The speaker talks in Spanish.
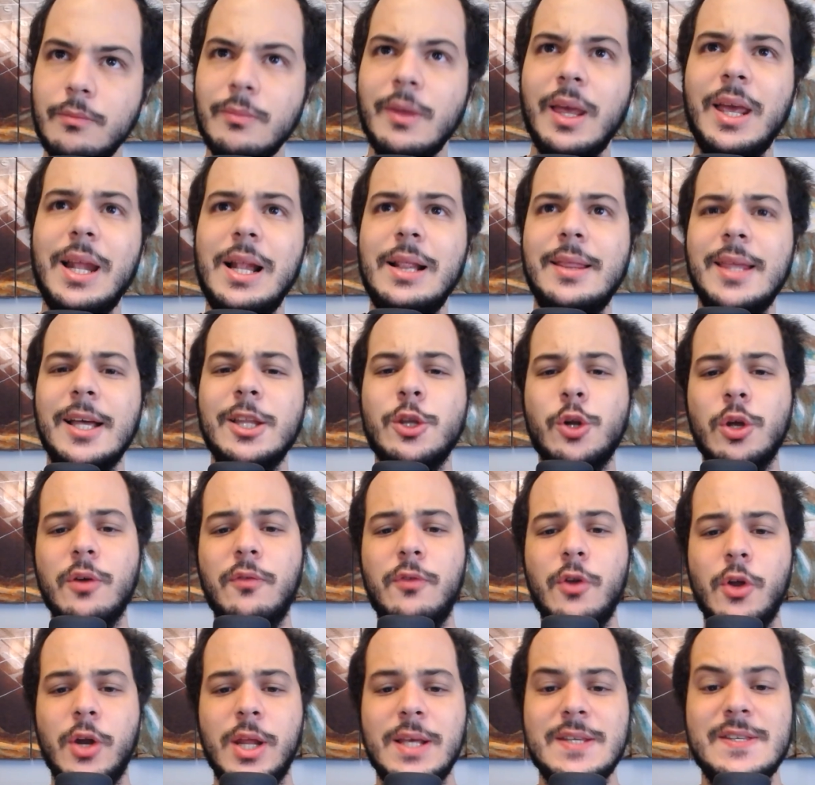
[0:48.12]
en el Teatro de
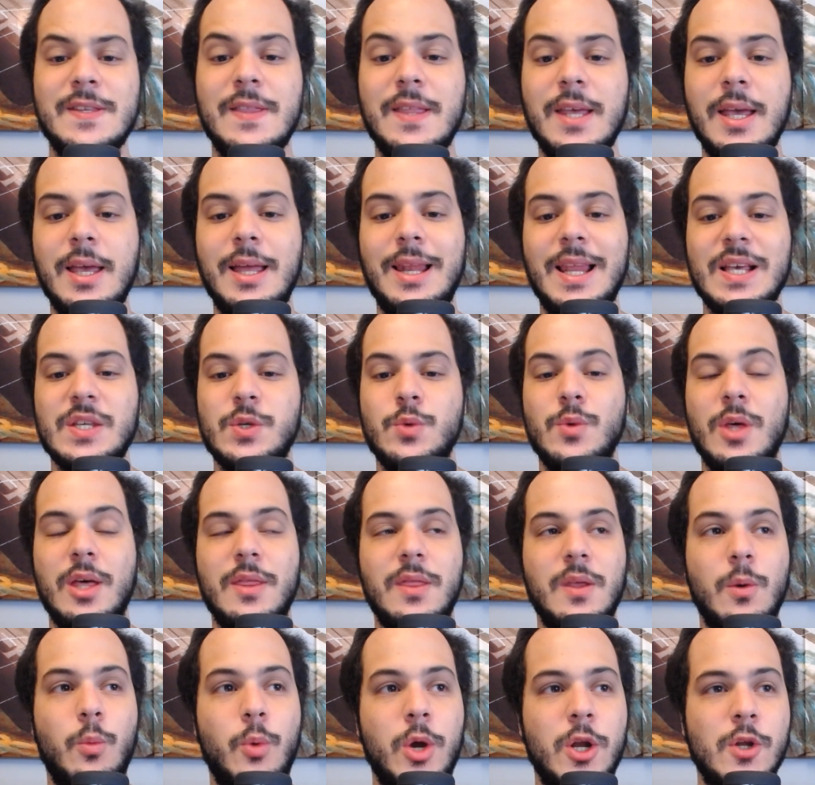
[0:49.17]
Flores de la ciudad
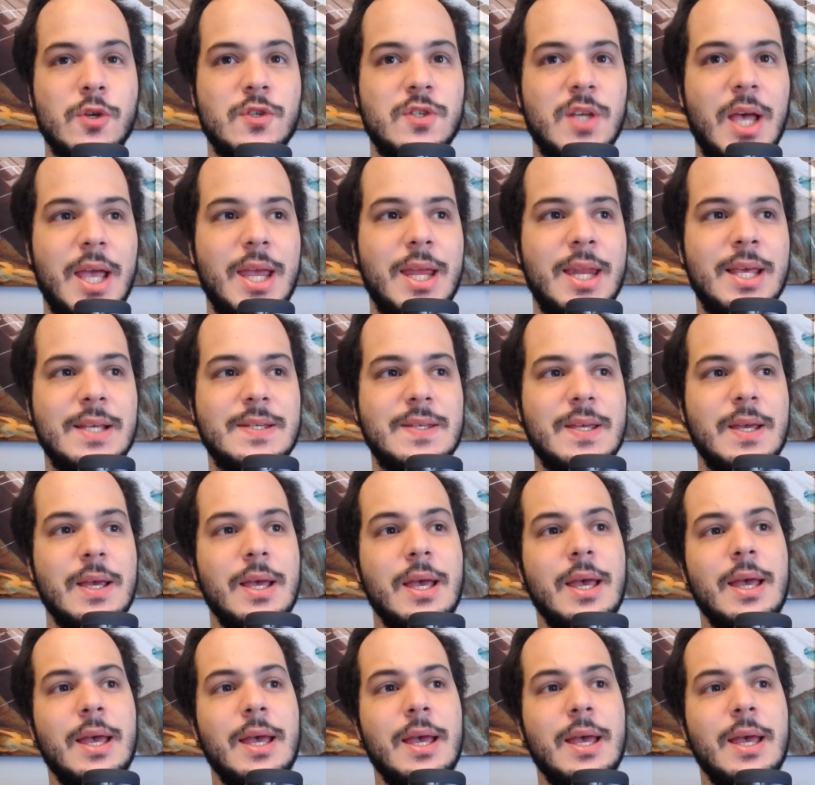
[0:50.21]
de Buenos Aires.